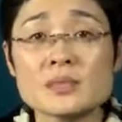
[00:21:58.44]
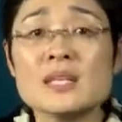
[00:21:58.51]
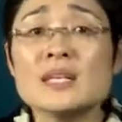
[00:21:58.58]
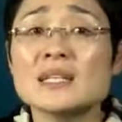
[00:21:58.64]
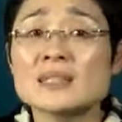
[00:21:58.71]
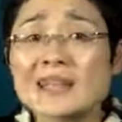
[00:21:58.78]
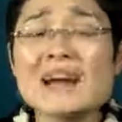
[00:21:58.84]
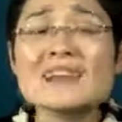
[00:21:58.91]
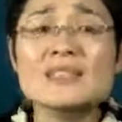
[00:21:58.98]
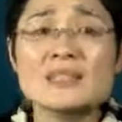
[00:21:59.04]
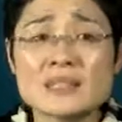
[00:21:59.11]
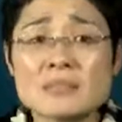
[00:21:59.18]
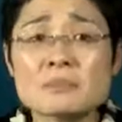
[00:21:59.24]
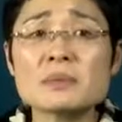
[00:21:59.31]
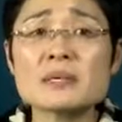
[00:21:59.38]
它已
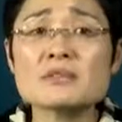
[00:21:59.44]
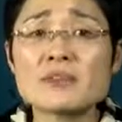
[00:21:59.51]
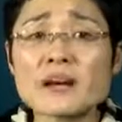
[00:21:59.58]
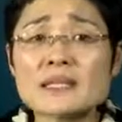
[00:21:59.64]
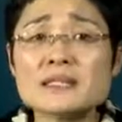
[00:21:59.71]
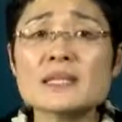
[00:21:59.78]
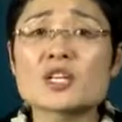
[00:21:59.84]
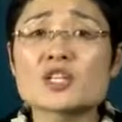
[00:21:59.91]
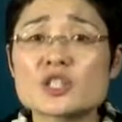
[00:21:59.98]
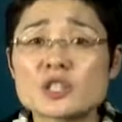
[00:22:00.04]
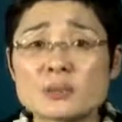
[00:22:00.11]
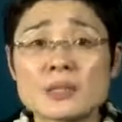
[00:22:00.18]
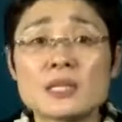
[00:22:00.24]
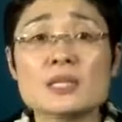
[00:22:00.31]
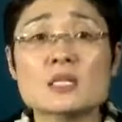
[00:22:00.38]
经被发现了是
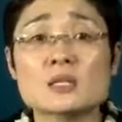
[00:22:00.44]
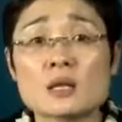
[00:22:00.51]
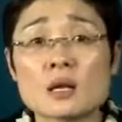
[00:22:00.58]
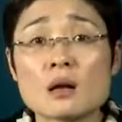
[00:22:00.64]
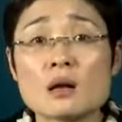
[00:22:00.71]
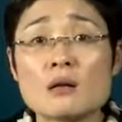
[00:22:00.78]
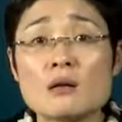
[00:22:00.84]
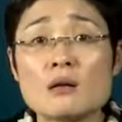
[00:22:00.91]
什么意思呢？